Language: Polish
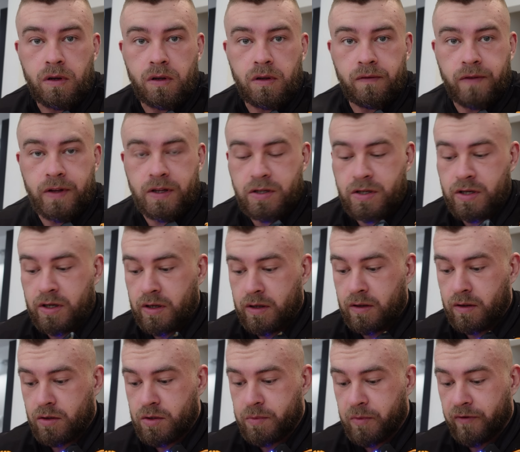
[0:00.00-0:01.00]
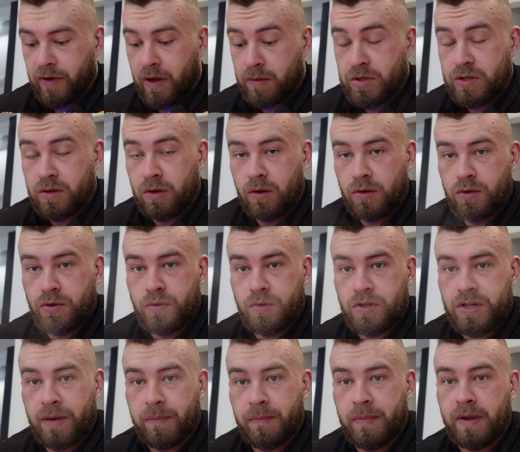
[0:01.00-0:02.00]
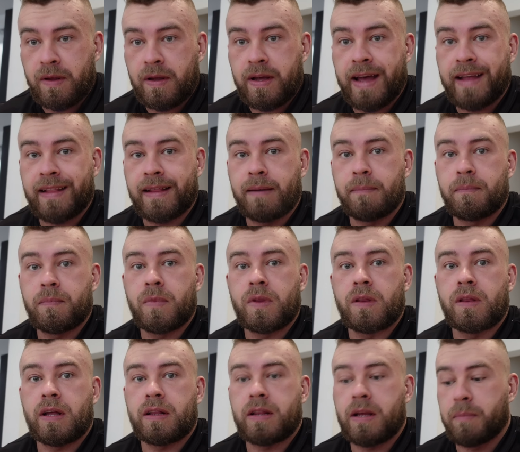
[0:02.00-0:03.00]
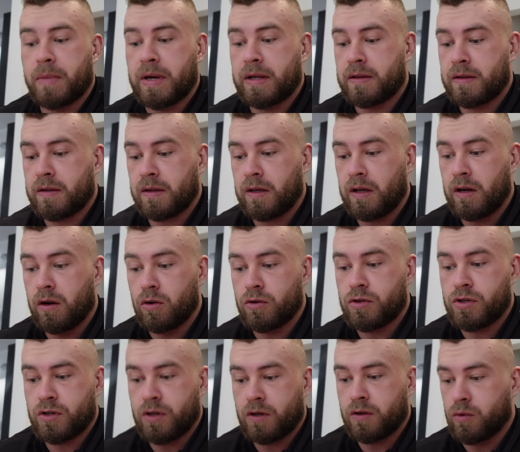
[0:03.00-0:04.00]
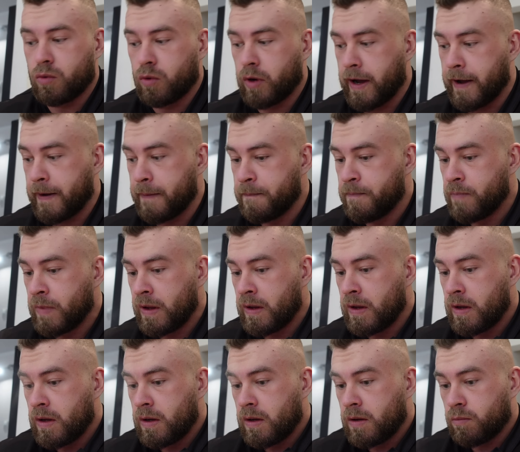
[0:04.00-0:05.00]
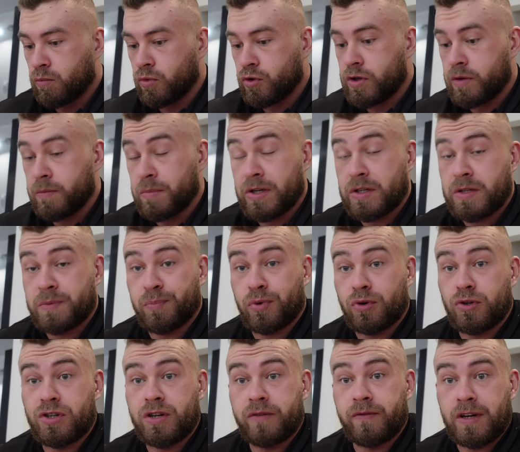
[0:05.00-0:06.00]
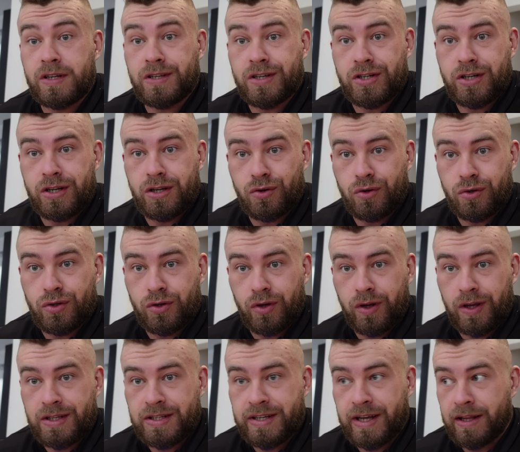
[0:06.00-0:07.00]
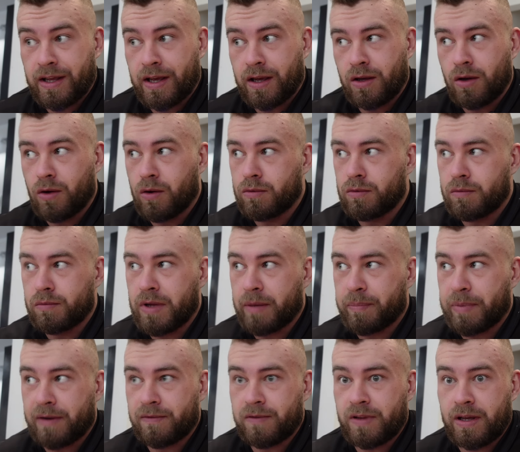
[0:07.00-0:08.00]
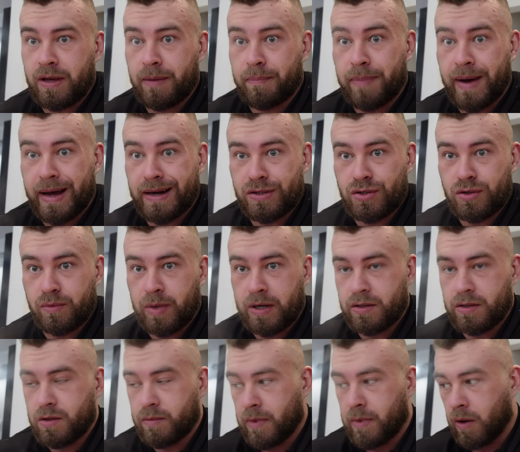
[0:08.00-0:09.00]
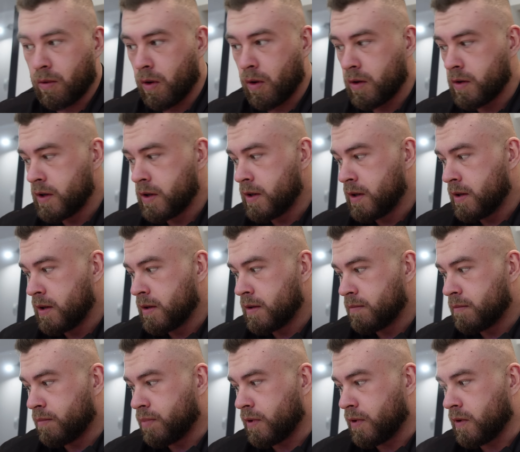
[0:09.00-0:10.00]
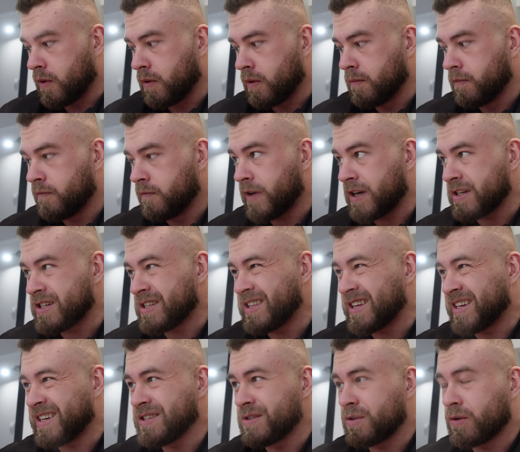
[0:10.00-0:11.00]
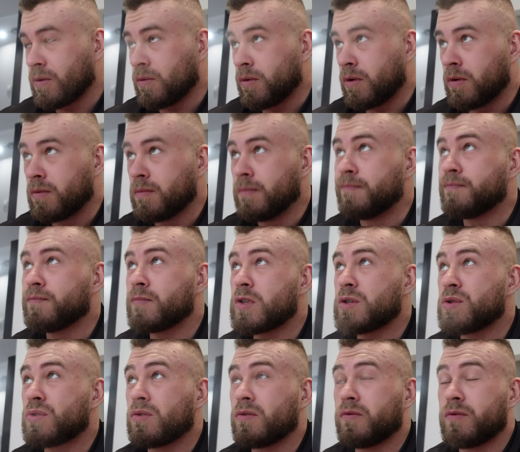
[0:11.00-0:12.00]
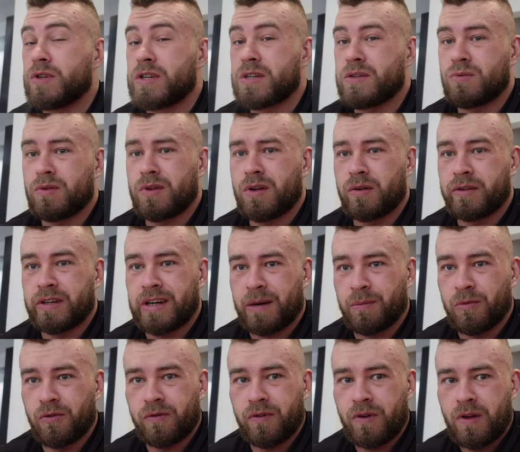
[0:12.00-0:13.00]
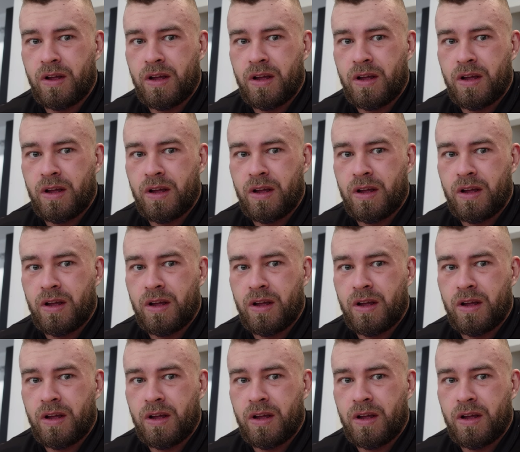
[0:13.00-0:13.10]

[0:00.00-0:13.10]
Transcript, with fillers: I wiecie, rozmawiałem z Kolosusem Kenem na temat ilości, które musimy spożywać, jeżeli chodzi o jedzenie, i on naprawdę je bardzo, bardzo mało, bo waży teraz około 120 kg,